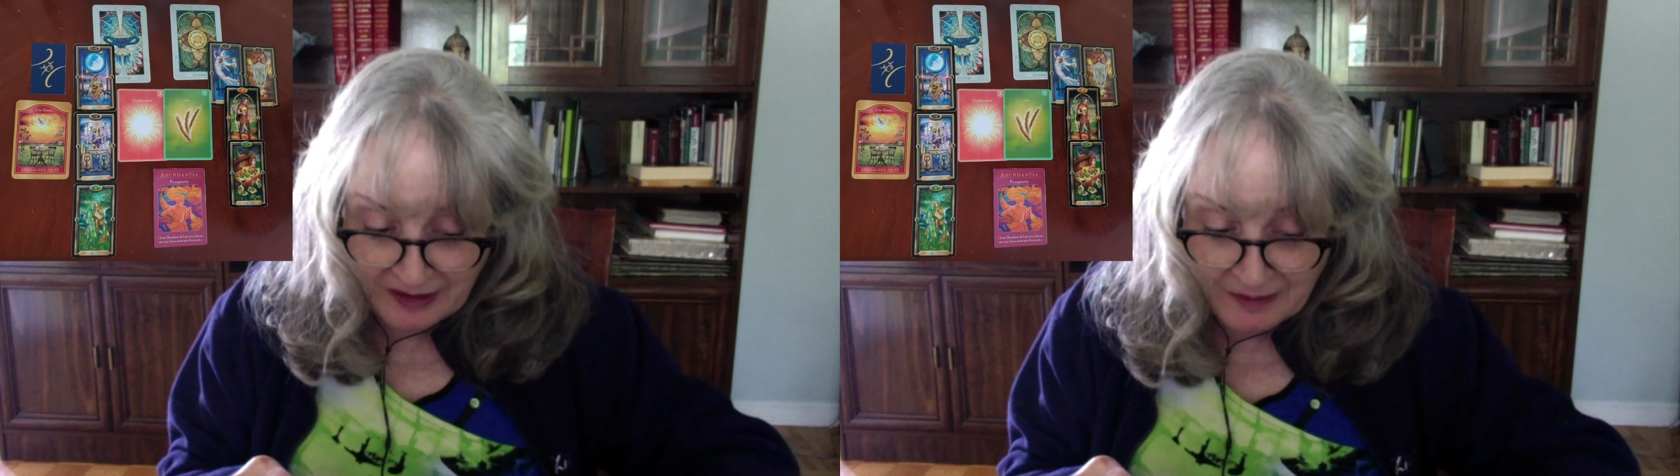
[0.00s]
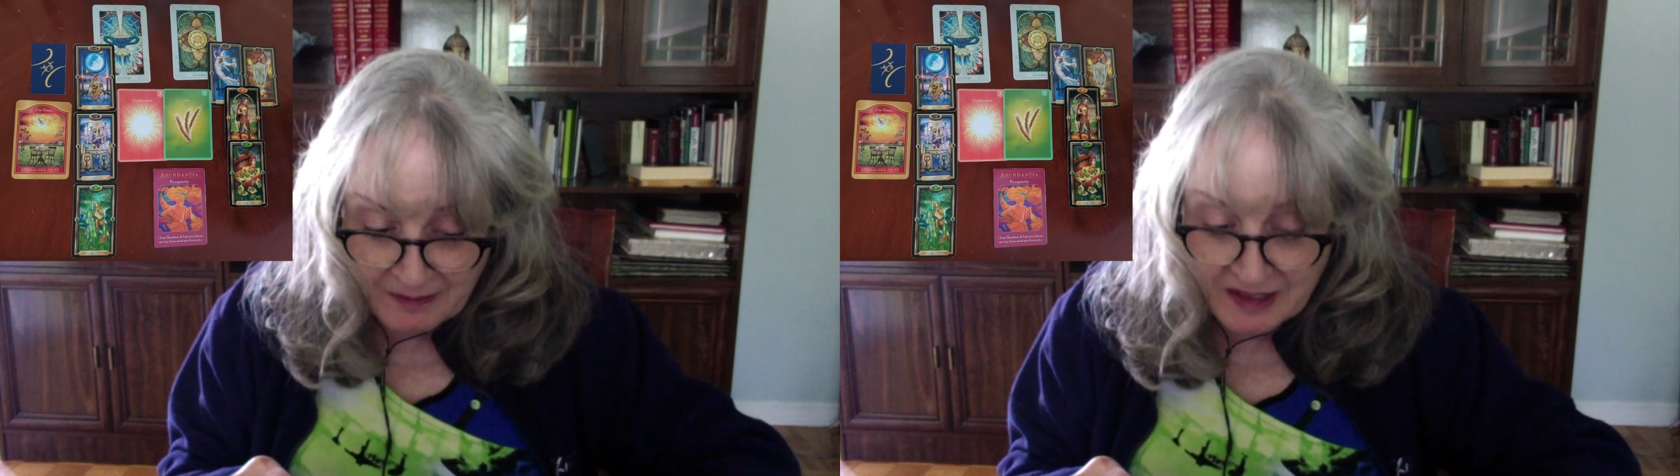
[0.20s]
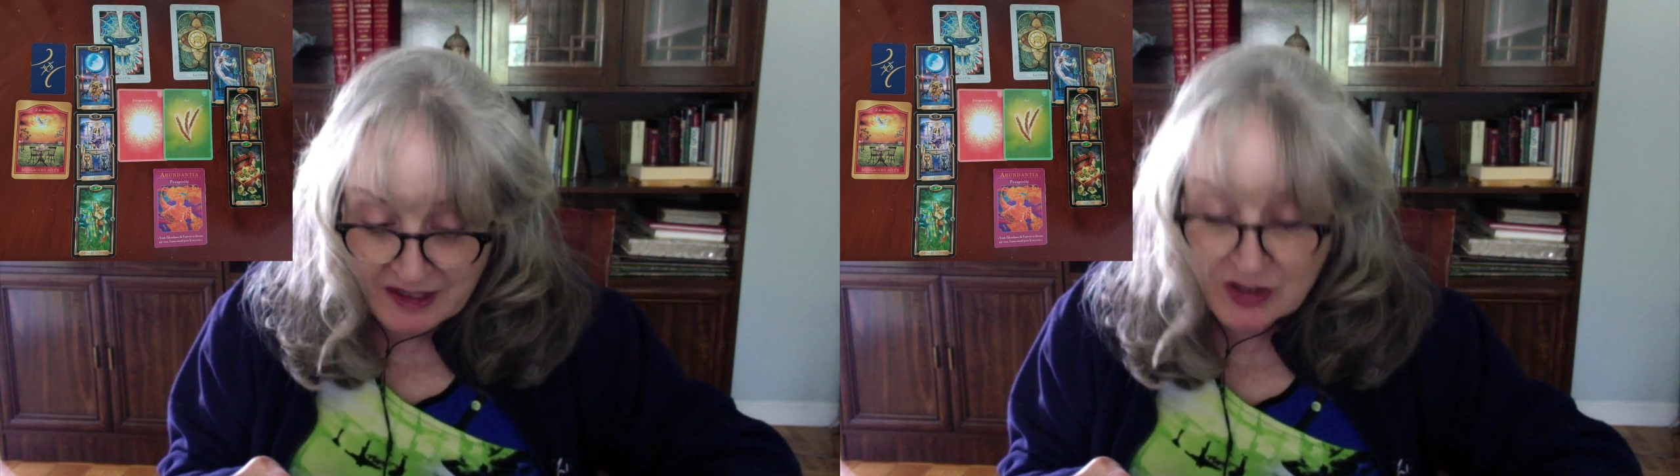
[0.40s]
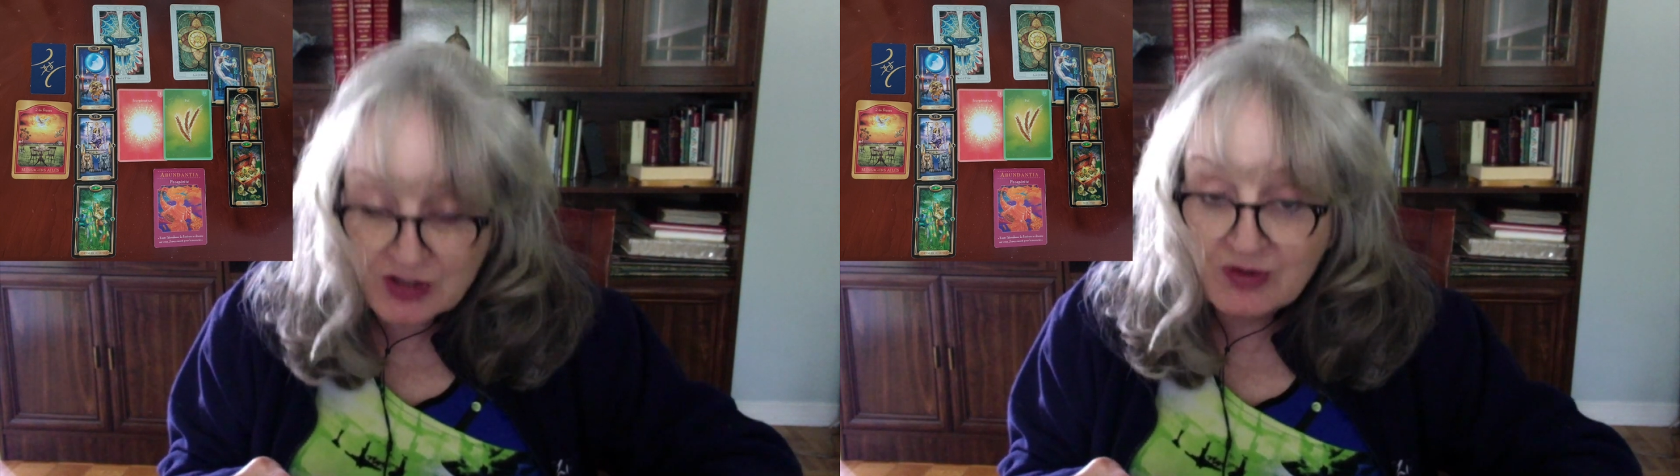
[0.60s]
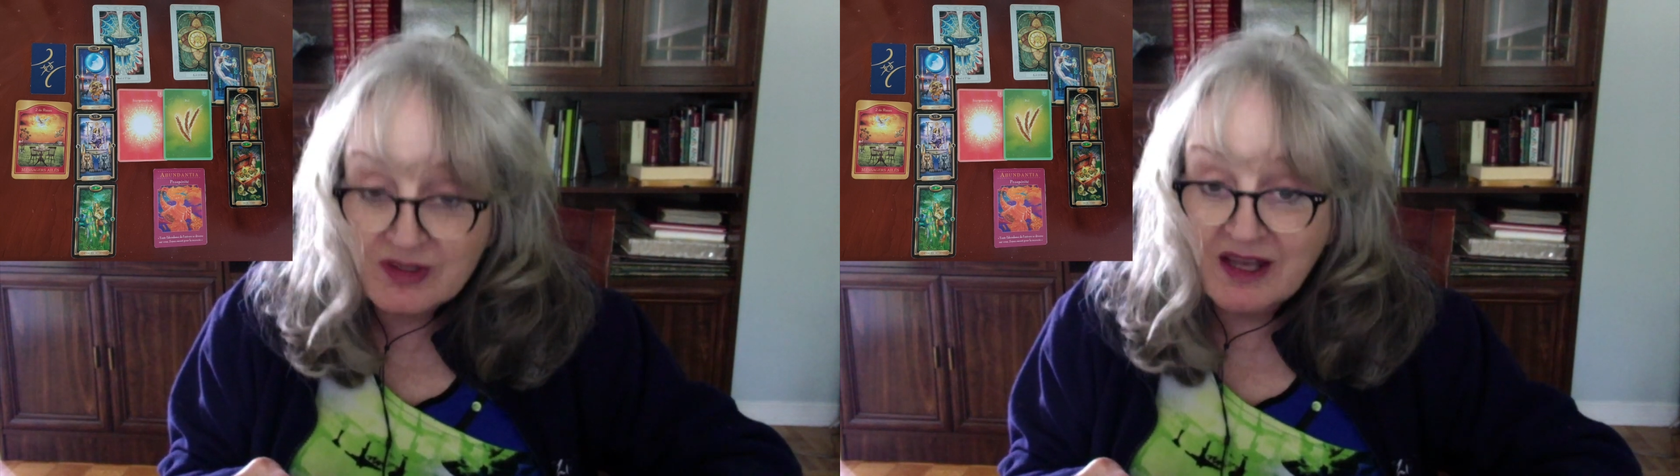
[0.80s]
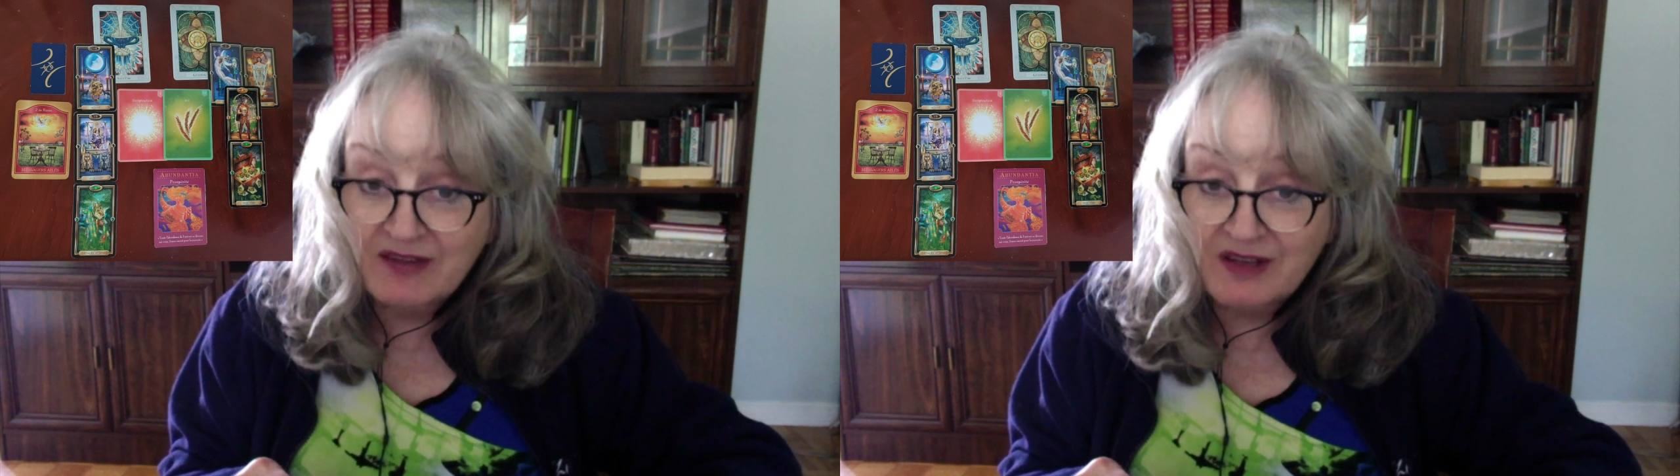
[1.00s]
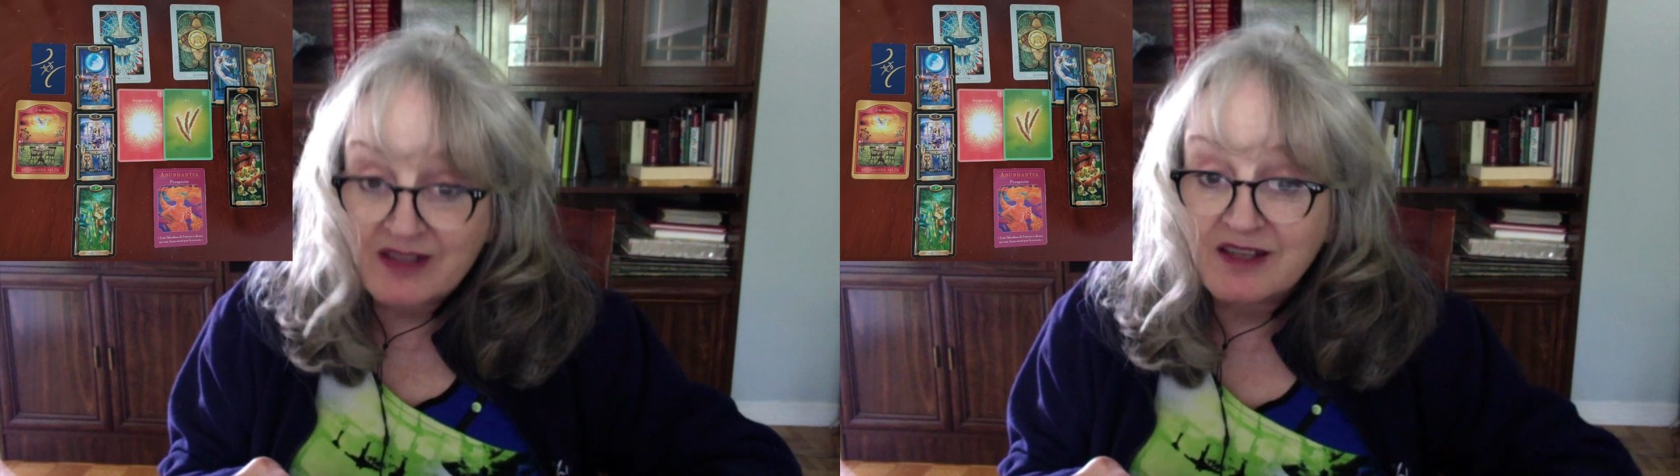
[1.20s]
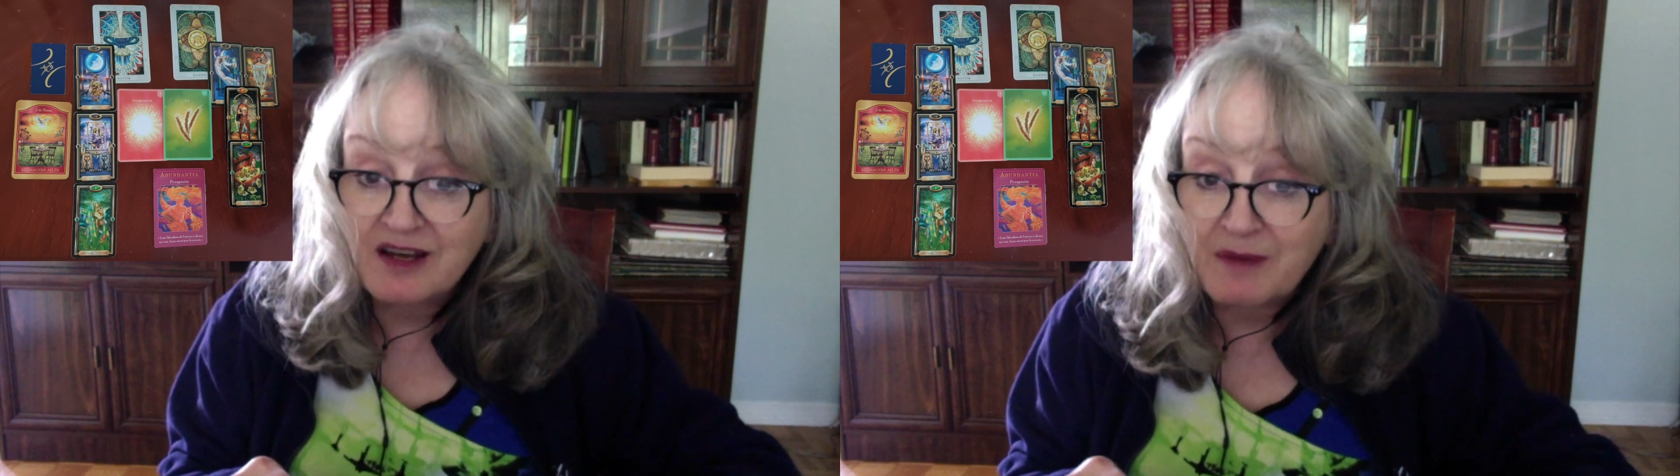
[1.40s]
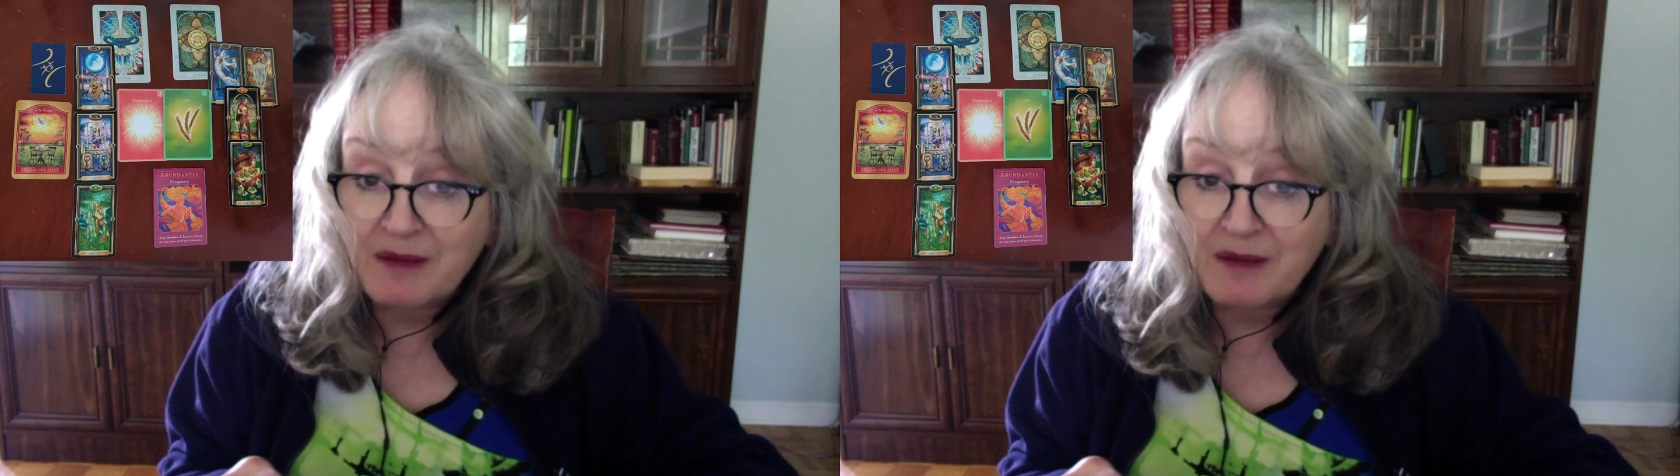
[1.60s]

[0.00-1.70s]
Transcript: mais les choses avancent quand même